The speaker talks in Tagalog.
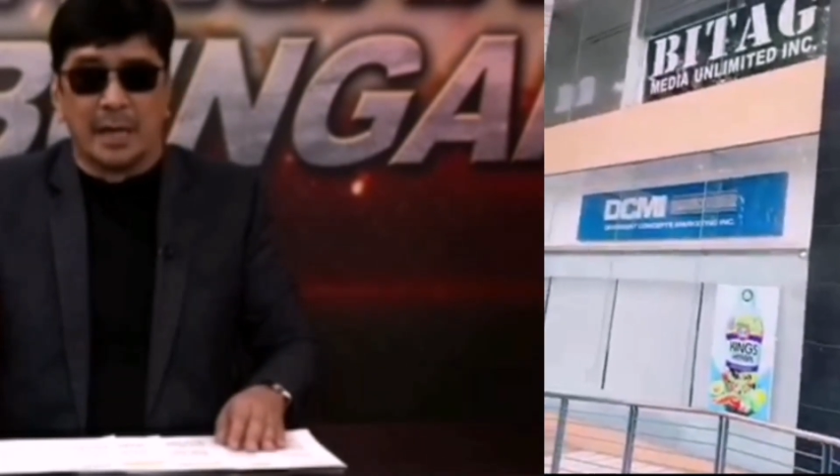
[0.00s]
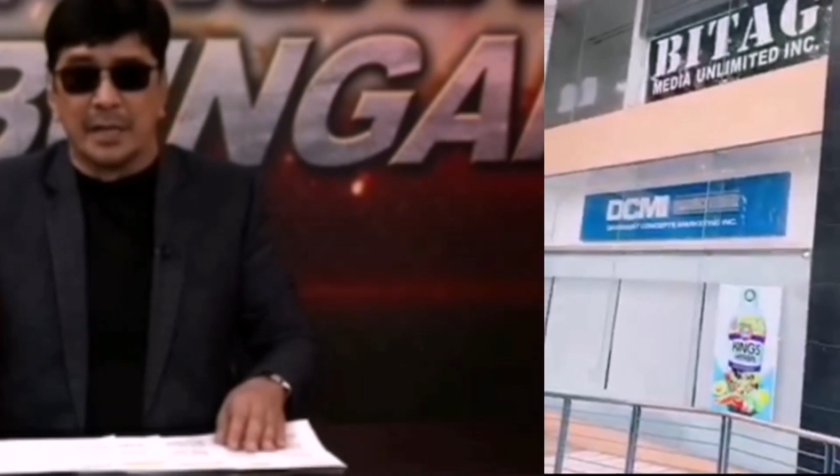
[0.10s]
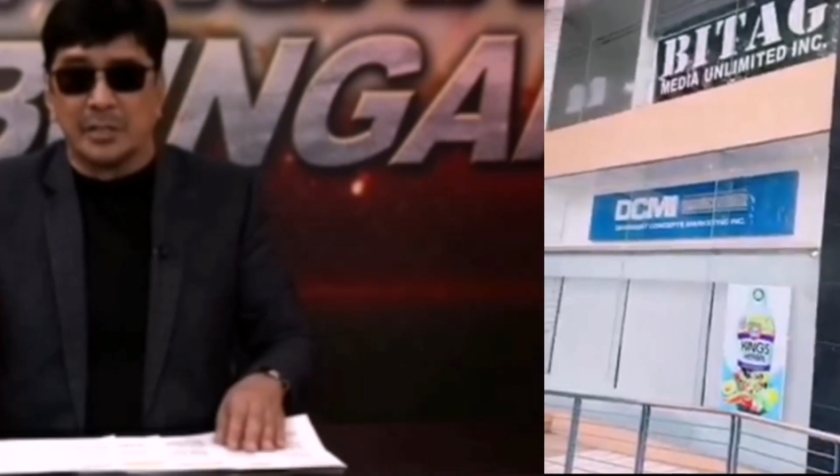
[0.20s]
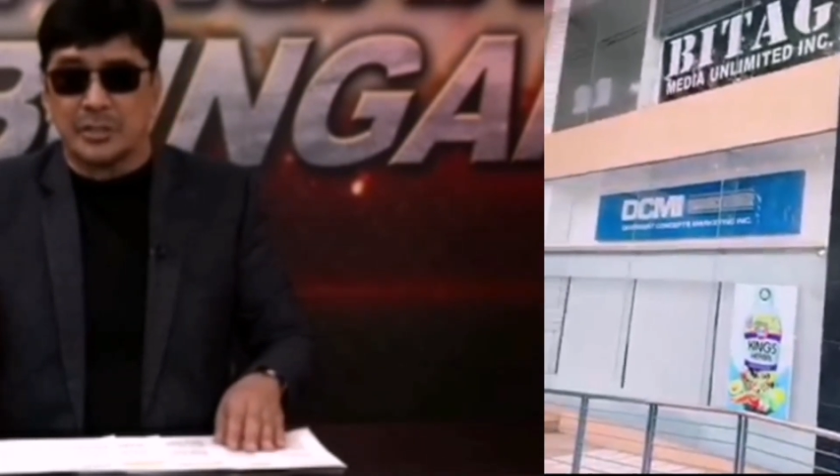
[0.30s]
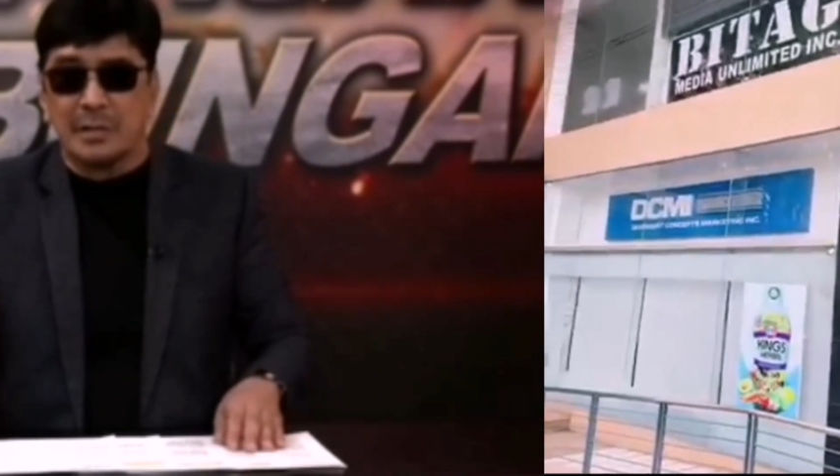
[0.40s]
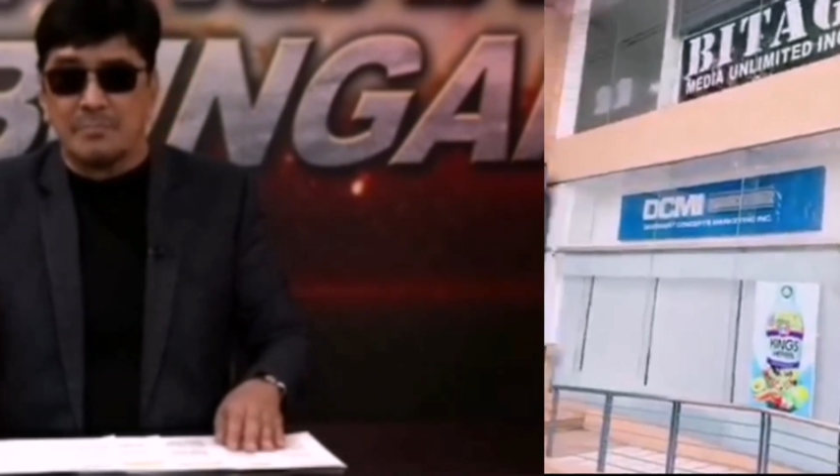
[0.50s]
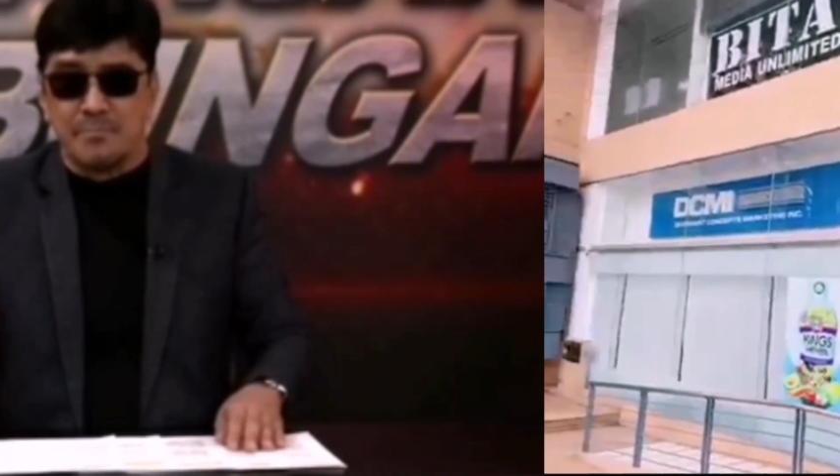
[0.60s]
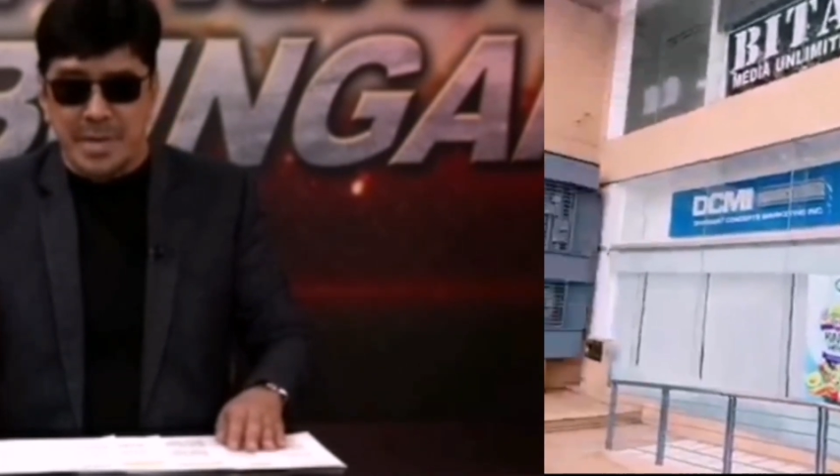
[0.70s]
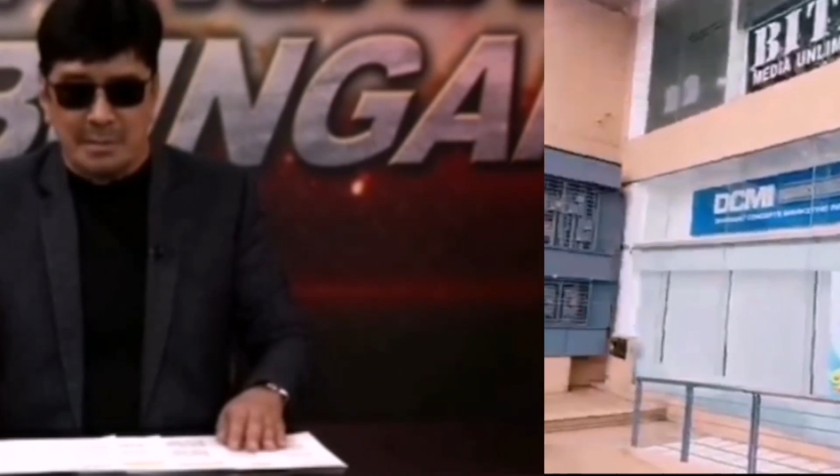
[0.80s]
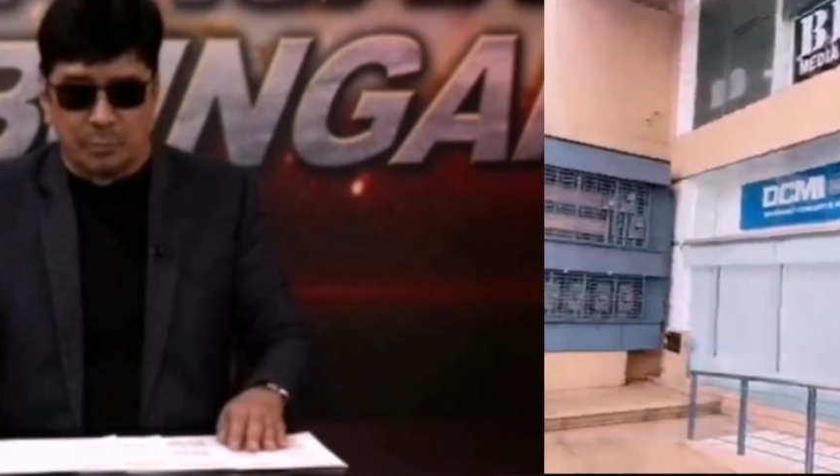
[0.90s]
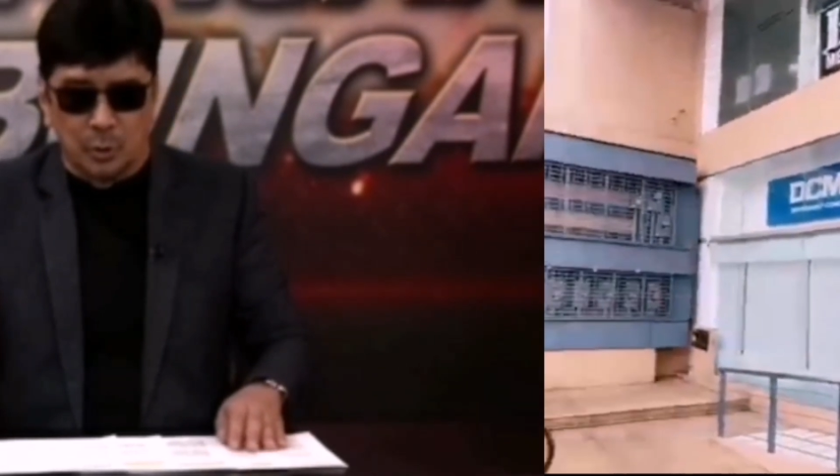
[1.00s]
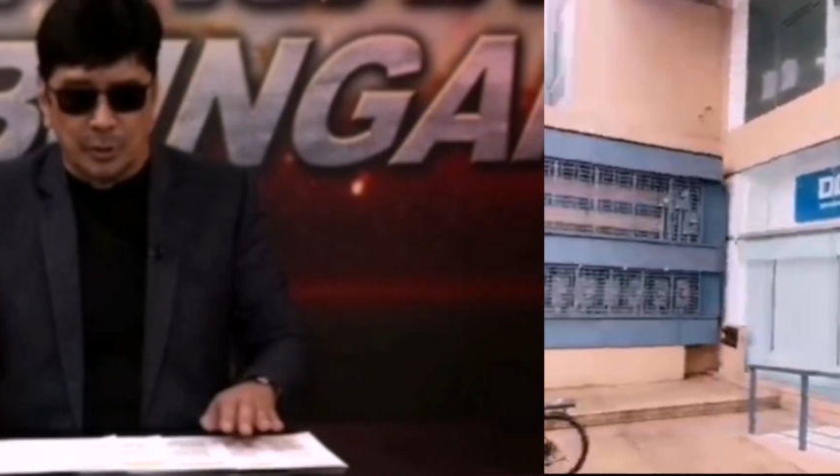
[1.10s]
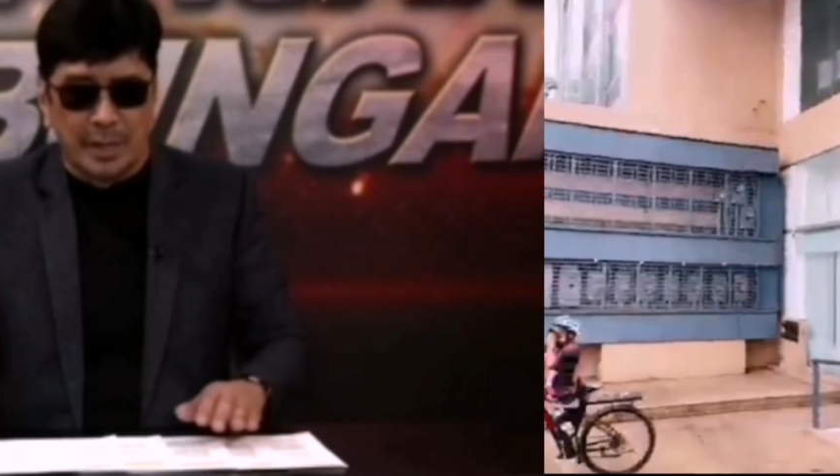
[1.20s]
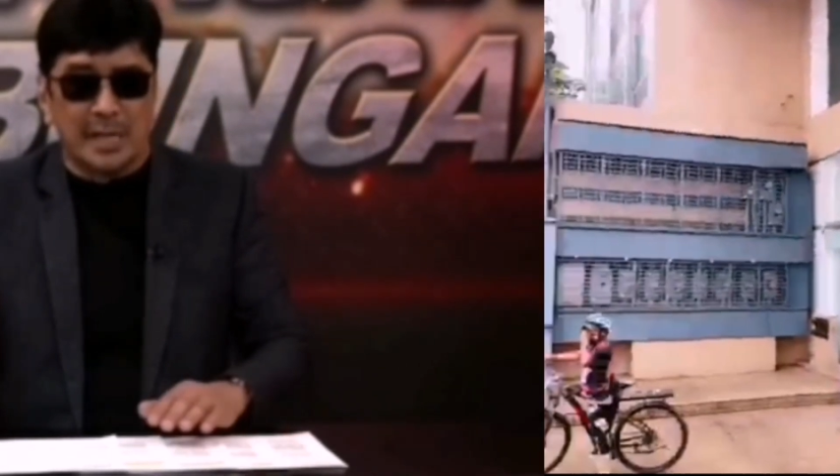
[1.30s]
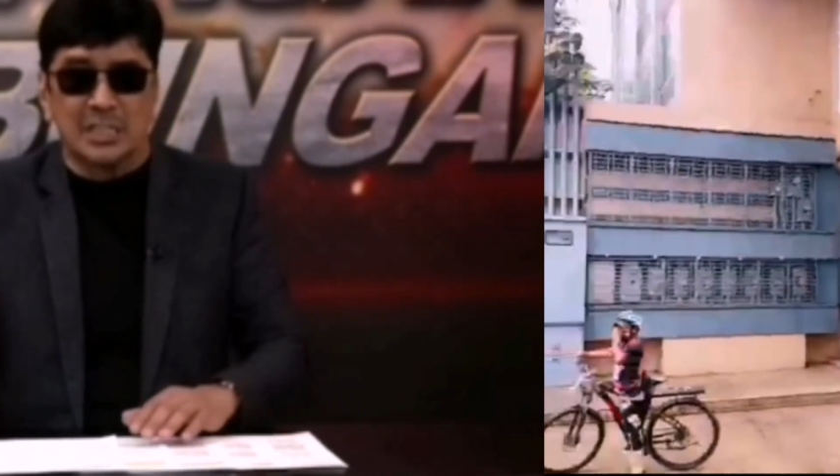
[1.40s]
ang isang miyembro ho